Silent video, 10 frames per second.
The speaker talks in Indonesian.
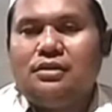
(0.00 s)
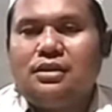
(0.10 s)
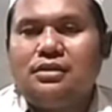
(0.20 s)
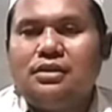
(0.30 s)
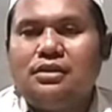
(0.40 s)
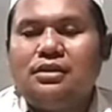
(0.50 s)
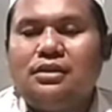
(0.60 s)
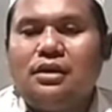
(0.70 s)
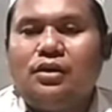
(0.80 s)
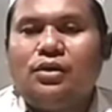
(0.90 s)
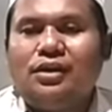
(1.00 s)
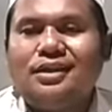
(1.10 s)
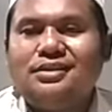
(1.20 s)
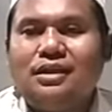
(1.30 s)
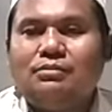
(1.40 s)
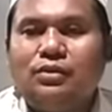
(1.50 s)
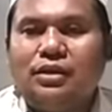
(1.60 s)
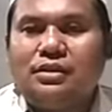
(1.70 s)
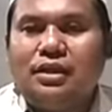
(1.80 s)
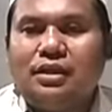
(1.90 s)
jadi orang yang
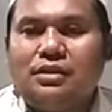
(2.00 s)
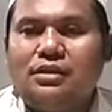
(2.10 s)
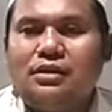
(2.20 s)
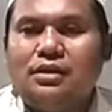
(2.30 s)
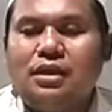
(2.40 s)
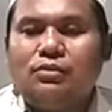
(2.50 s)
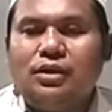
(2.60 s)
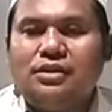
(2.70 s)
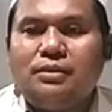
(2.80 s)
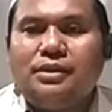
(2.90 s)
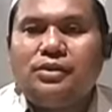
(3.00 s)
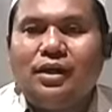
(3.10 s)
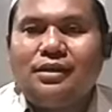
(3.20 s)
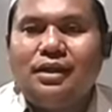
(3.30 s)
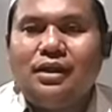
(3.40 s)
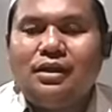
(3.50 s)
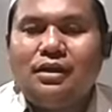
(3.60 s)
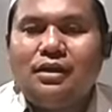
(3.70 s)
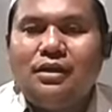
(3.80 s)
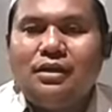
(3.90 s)
mewatak yadi yang wajib itu adalah
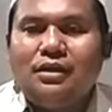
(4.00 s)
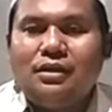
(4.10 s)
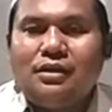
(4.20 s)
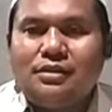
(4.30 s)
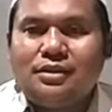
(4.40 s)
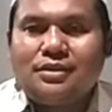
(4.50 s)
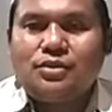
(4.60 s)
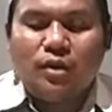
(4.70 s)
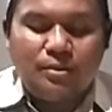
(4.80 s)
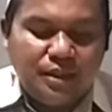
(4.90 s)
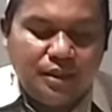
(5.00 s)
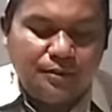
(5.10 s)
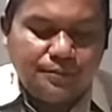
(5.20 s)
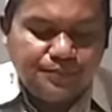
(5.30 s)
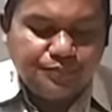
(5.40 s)
sang suami